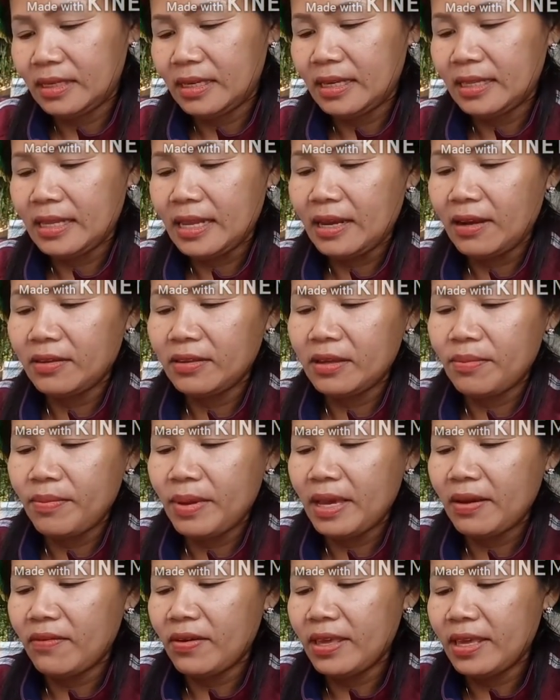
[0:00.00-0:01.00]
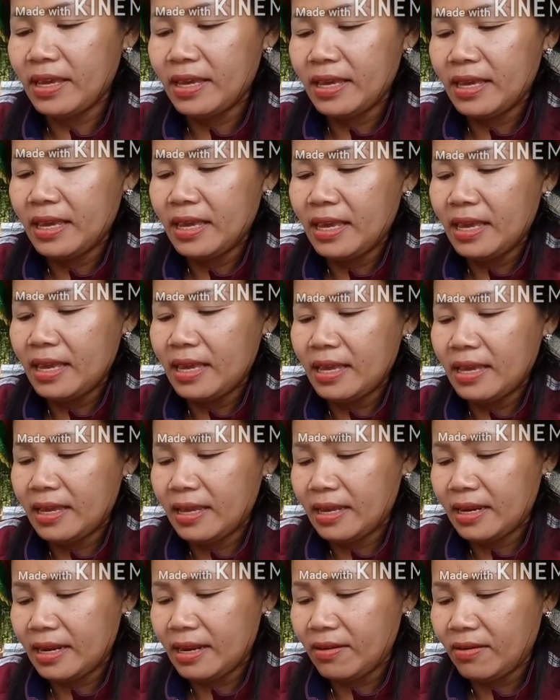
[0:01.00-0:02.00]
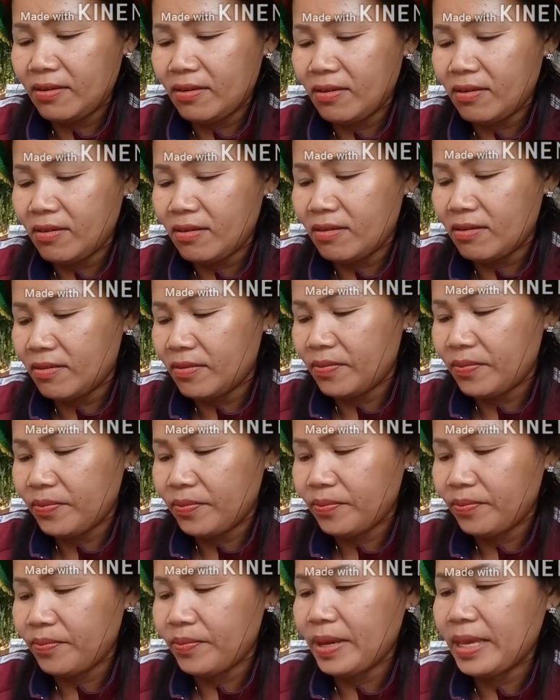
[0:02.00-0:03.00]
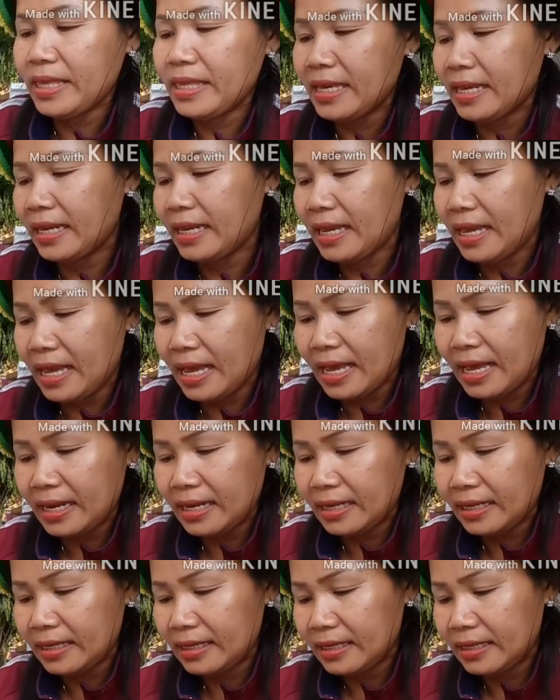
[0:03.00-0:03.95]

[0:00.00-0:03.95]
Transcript: เยตาก็จะแมกไว้อย่างนี้เดี๋ยวก็ไปจัดการ